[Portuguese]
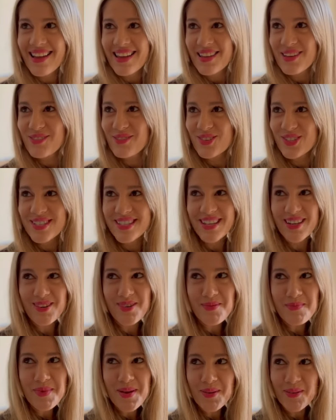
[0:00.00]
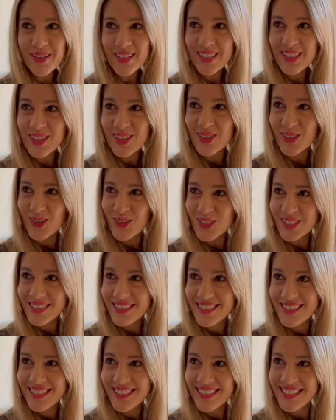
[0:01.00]
E você comeu ele
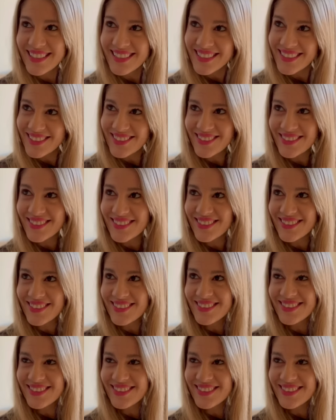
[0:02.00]
todinho?